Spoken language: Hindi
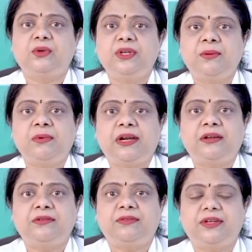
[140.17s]
तो ये
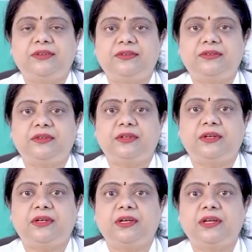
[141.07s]
ब्लैडर इन्फेक्शंस
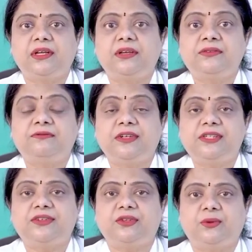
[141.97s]
किस
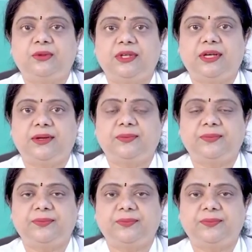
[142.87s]
वजह से होते हैं